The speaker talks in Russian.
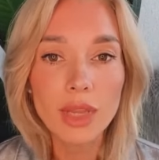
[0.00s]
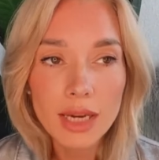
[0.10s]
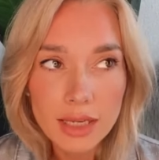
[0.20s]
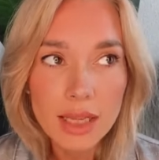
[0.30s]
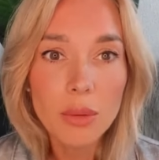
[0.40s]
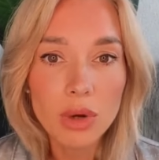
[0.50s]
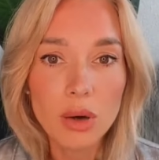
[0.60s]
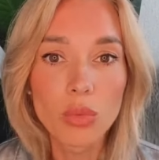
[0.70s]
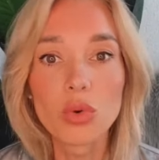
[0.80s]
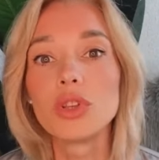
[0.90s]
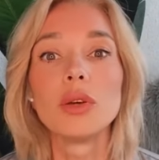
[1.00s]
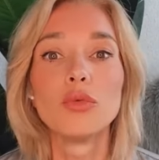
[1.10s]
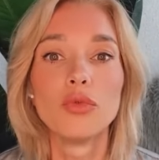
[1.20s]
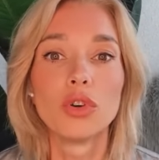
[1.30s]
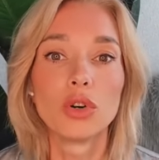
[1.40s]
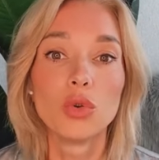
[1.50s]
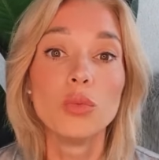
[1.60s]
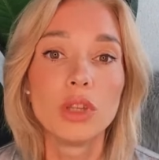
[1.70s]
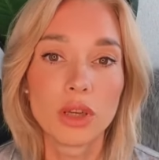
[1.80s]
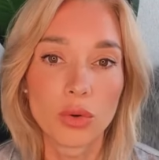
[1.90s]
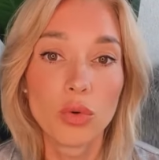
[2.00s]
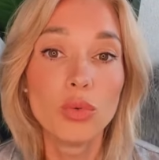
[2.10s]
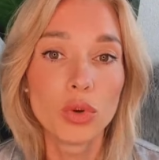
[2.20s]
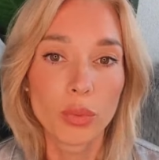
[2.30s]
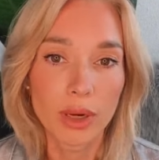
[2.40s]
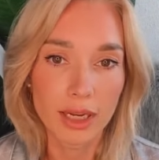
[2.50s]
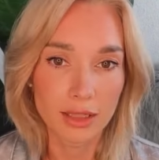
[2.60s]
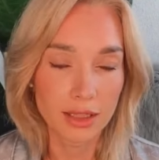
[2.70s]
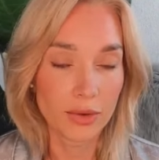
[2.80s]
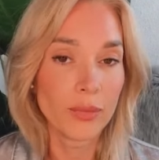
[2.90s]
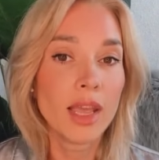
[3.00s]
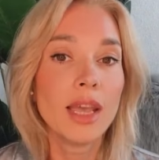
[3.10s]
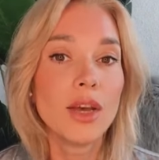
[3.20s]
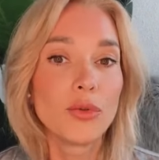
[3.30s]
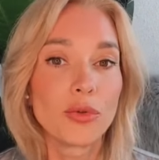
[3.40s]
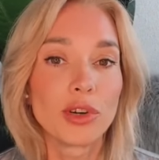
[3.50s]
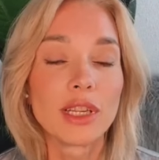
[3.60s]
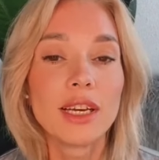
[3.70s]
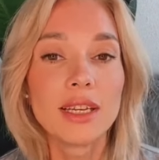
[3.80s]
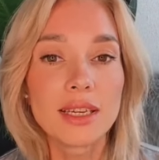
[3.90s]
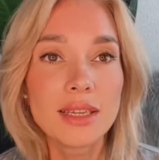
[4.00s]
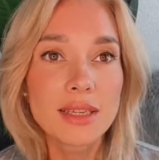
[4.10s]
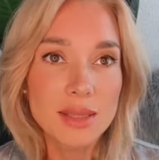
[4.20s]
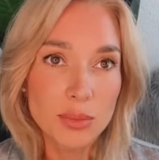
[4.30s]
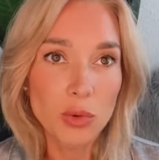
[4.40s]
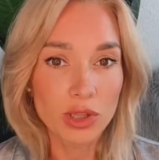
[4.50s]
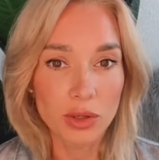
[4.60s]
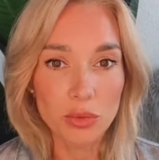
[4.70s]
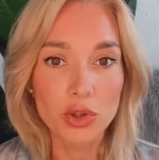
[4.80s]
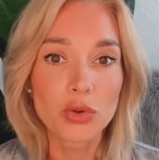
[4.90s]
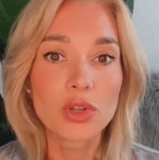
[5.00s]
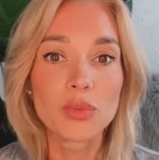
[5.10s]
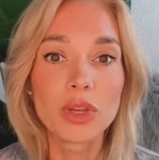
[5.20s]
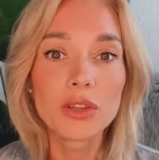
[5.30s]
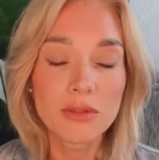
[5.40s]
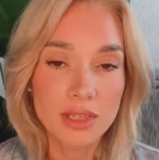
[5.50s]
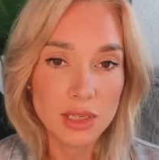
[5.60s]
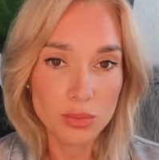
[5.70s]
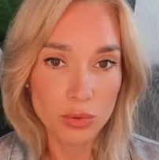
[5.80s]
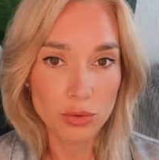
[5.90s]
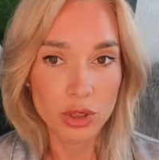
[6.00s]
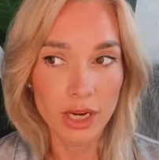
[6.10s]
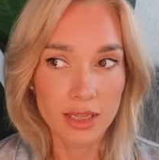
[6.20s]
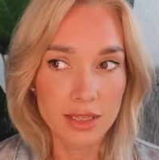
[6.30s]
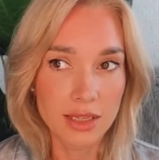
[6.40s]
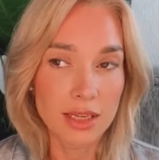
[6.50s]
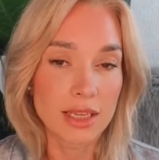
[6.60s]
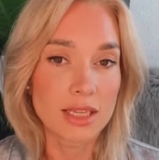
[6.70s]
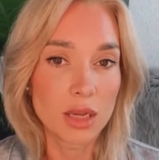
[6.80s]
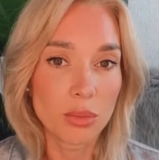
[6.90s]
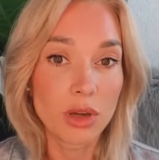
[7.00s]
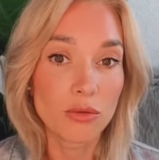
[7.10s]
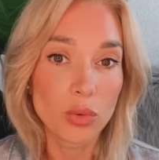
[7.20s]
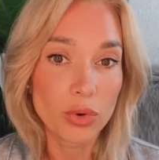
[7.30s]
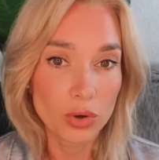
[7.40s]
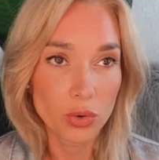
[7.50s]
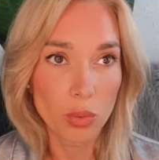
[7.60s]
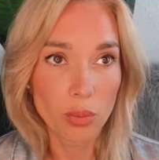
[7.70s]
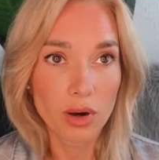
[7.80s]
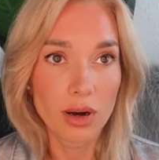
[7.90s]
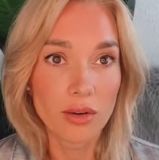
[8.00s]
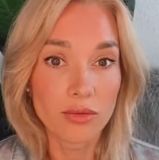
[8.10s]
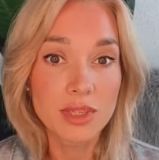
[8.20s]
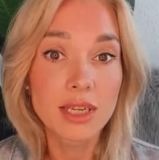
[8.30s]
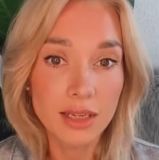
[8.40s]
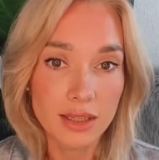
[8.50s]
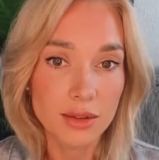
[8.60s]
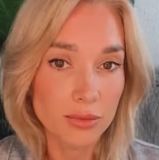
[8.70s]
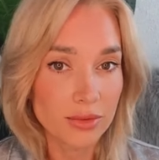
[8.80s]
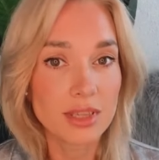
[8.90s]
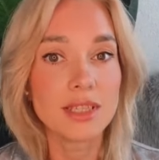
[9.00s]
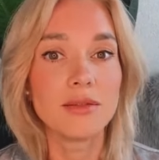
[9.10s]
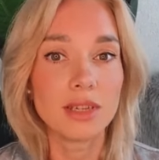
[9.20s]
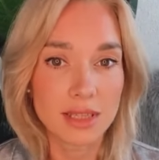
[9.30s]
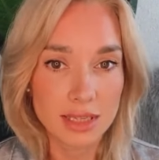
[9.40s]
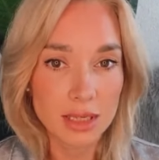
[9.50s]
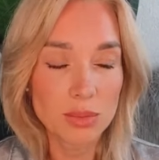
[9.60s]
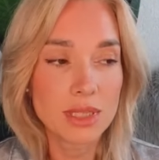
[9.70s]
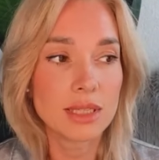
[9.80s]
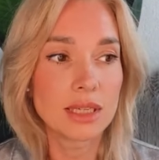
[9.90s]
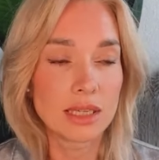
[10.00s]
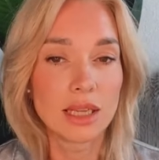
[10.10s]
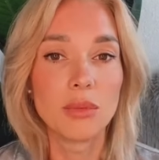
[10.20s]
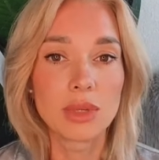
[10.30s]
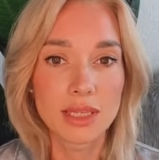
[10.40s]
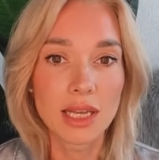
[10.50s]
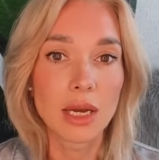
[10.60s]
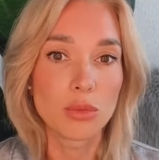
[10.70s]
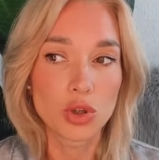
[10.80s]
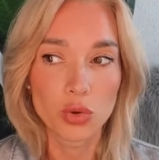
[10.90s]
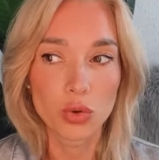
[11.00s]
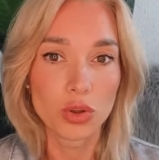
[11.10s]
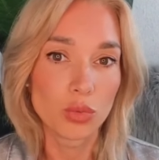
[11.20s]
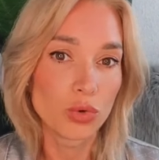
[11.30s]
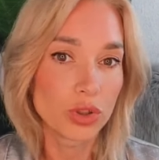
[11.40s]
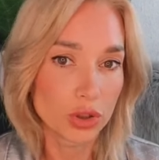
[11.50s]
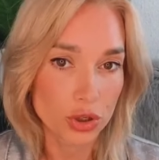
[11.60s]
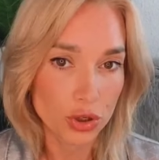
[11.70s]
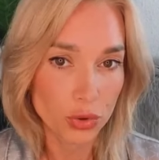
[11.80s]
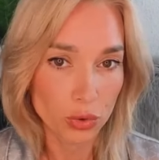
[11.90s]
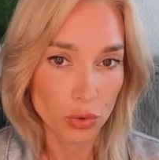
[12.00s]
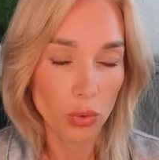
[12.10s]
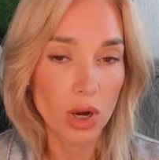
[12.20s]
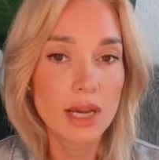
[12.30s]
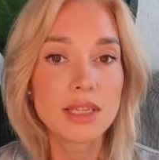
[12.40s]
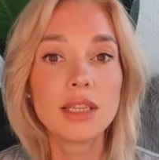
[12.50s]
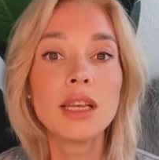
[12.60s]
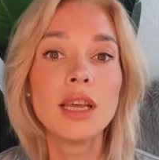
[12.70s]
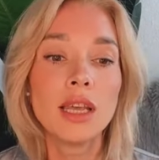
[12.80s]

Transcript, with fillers: когда мы работаем в губной, губной палитре. Вот. И смотрим, что из белого здесь получается. Если мы его берем а, в скрытом виде в рецепте, когда мы знаем, что на бутылочке он указан,